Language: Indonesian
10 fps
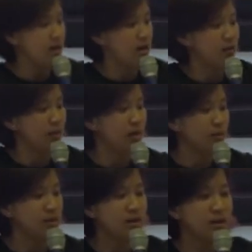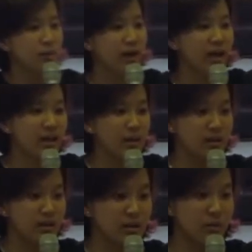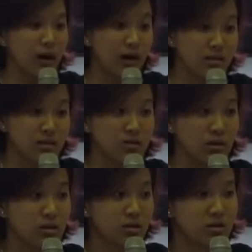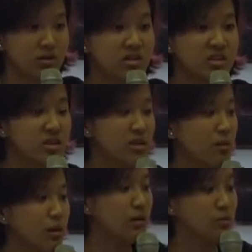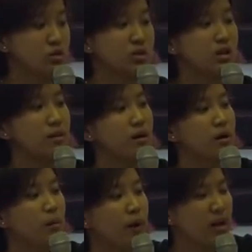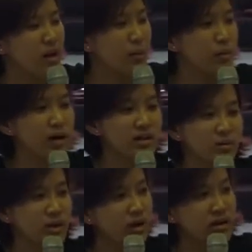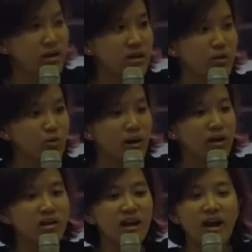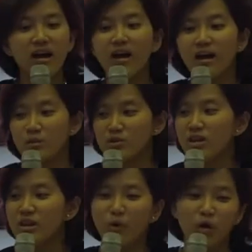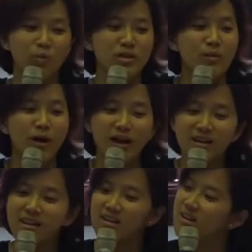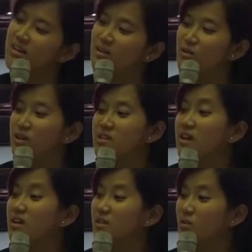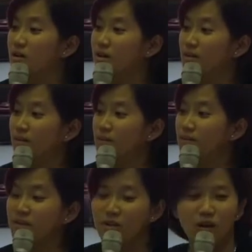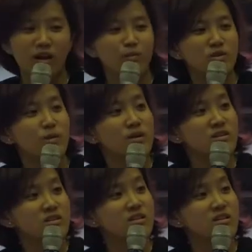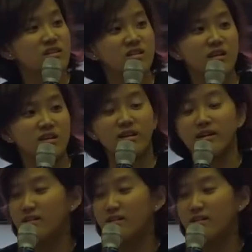apa namanya pengen dapat ini banget gitu kan saya cinta banget maksudnya saya pengen dapat banget nih medali ini gitu karena ini langka maksudnya gini baru pertama kali diadain di Indonesia gitu kan kalau kalian bisa baca di sini just click